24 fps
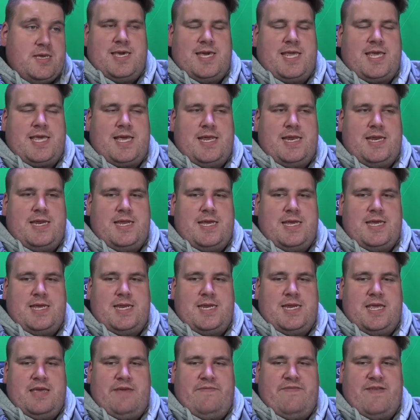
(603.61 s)
Ich hatte gerade die
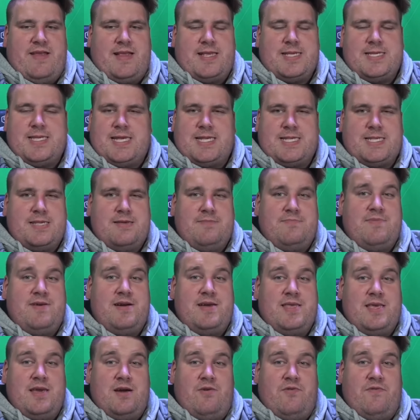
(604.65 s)
Idee, vielleicht das nächste
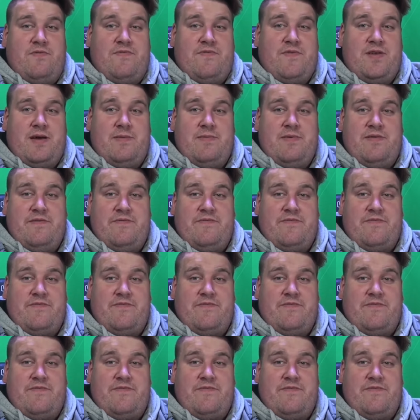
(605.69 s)
Mal die Aufnahmen